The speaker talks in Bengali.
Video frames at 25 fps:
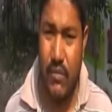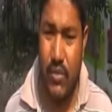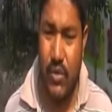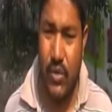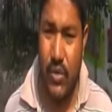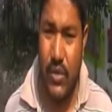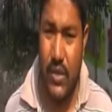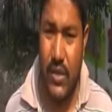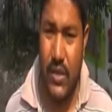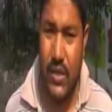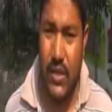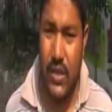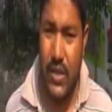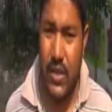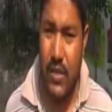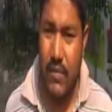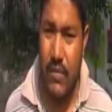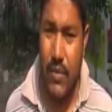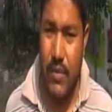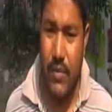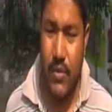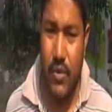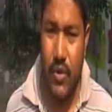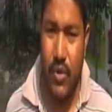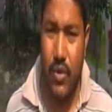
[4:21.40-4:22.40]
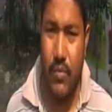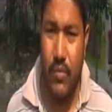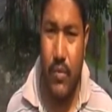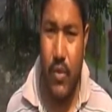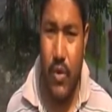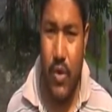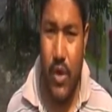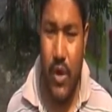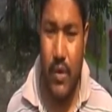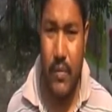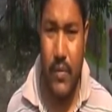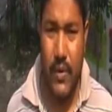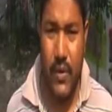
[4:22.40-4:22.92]
আরম্ভ করে বিভিন্ন
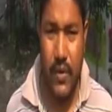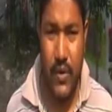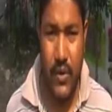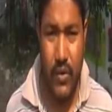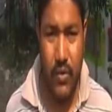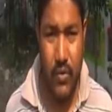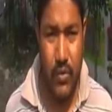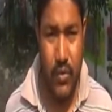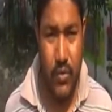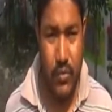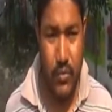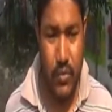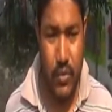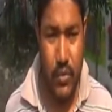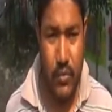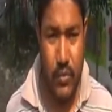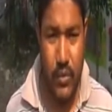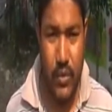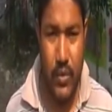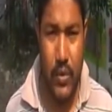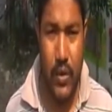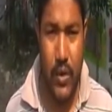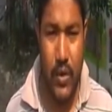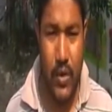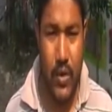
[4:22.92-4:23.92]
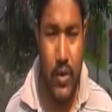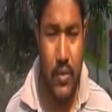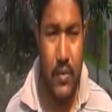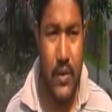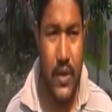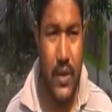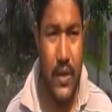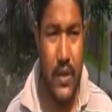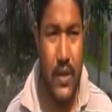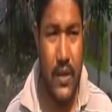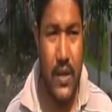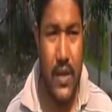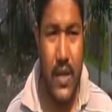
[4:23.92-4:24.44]
প্রকল্পের উনি উদ্বোধন
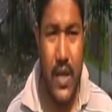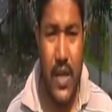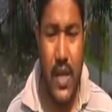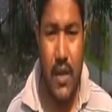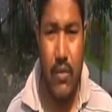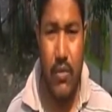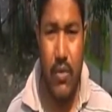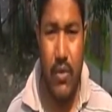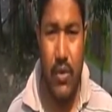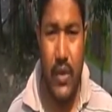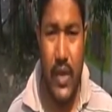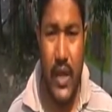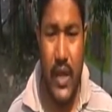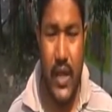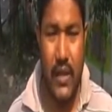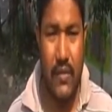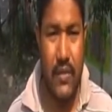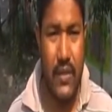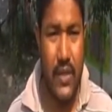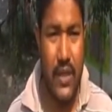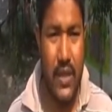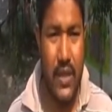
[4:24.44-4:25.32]
করবেন এবং এখান